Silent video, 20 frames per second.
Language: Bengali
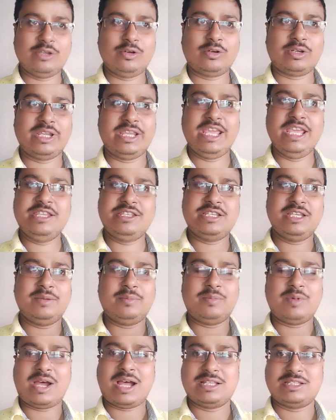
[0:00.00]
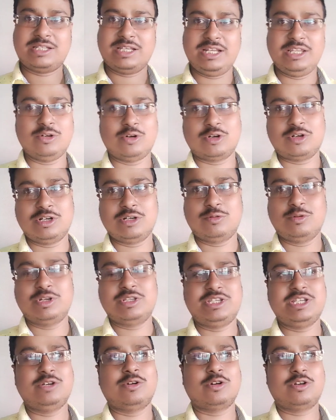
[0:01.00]
যাই হোক এই যে আজকের এই ঘটনা
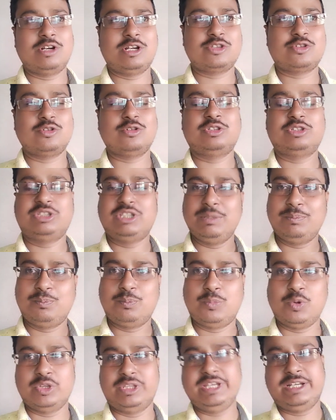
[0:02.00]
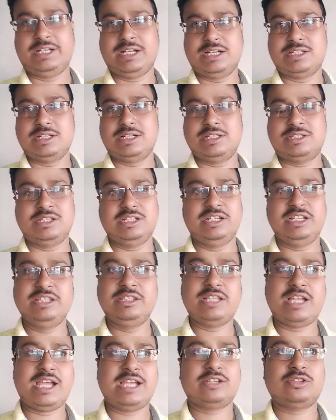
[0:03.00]
ঘটেছে এই ঘটনার জন্য তীব্র ধিক্কার জানাচ্ছে
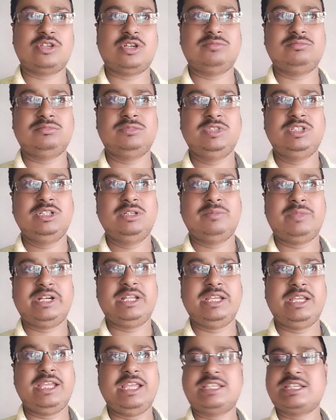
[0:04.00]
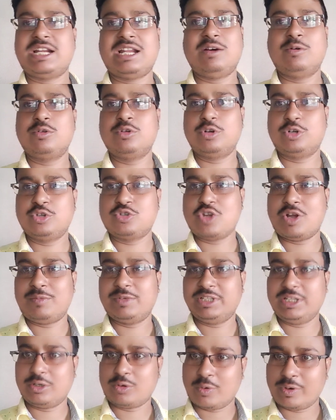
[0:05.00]
নিন্দা একদম মানে এছাড়া অন্য কিছু
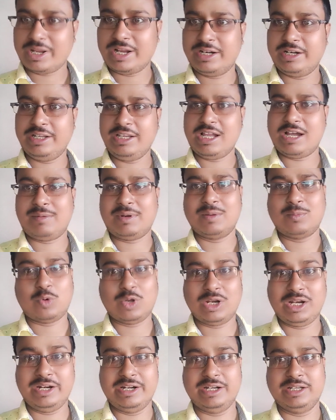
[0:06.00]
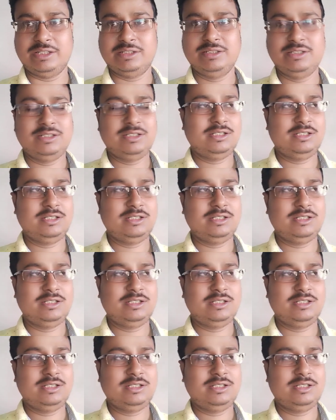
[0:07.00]
আমাদের করার নেই আমার বলার নেই